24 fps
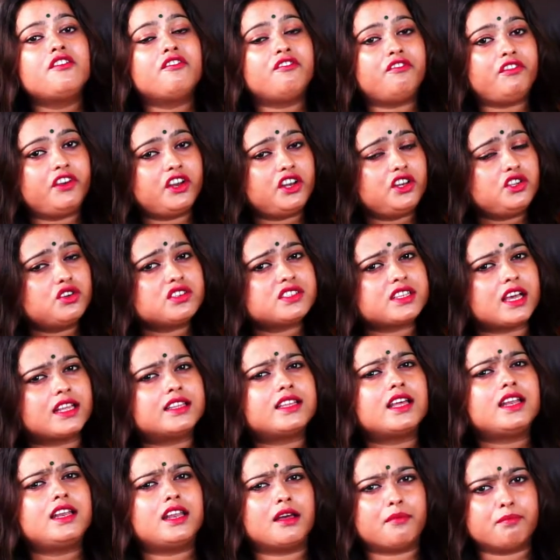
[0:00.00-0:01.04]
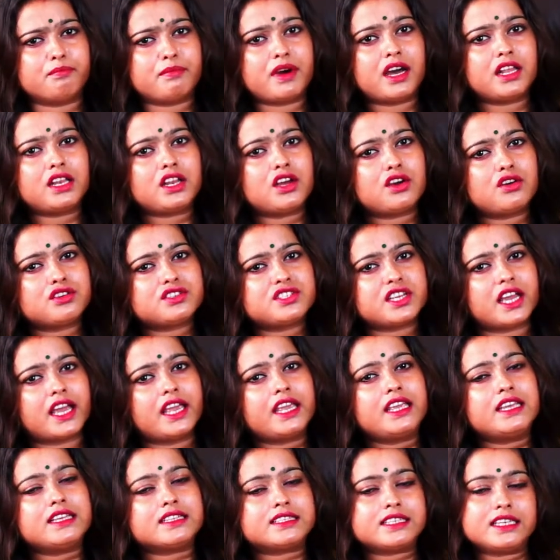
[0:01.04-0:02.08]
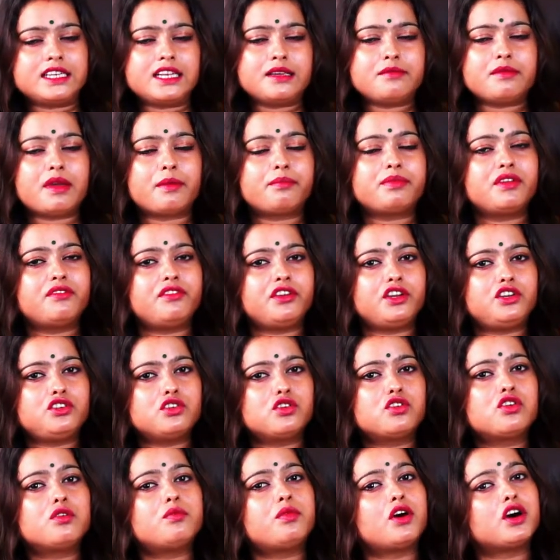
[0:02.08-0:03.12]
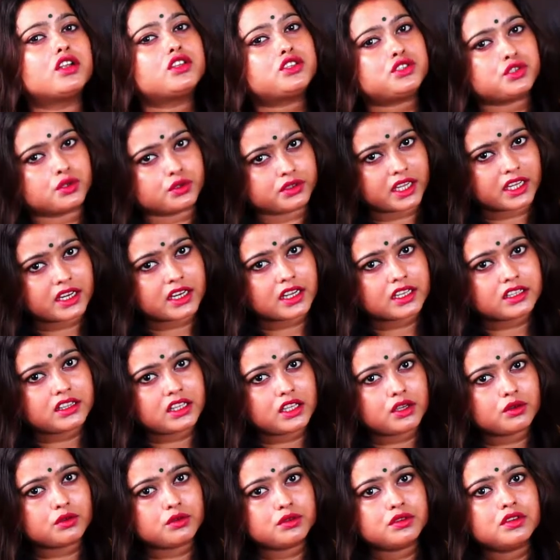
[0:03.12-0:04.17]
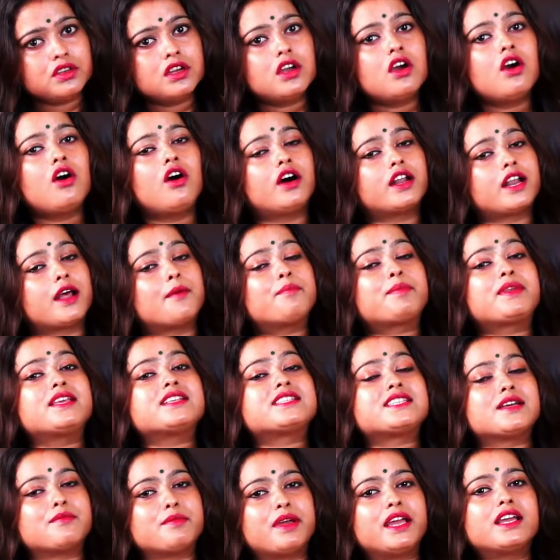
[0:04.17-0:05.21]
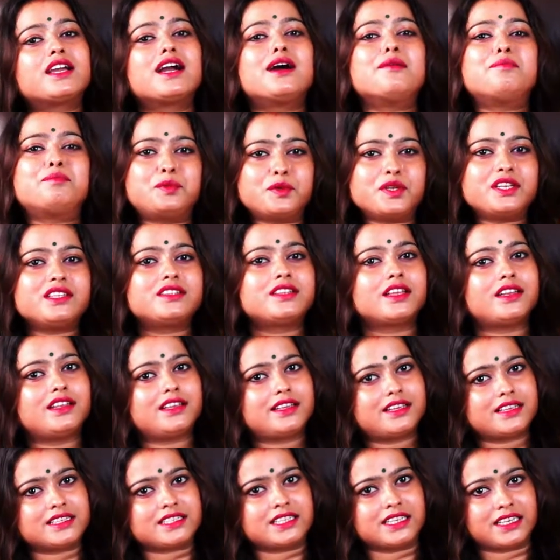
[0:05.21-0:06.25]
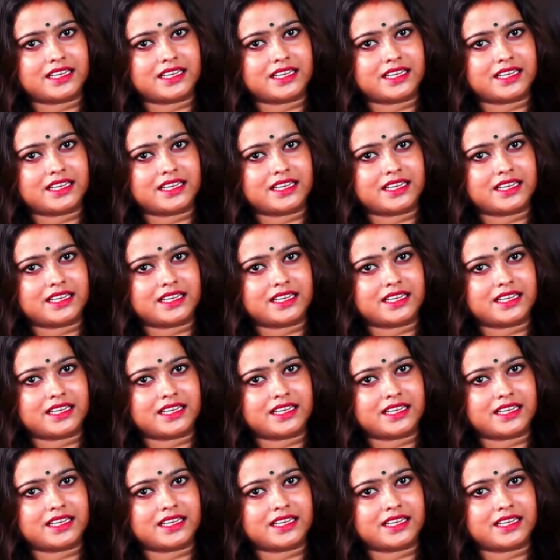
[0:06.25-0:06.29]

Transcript: वीडियो ज़्यादा लंबा ना हो जाए इसीलिए मैं अपने वीडियो को बहुत छोटा रखती हूँ और आपके समय का पूरी तरीके से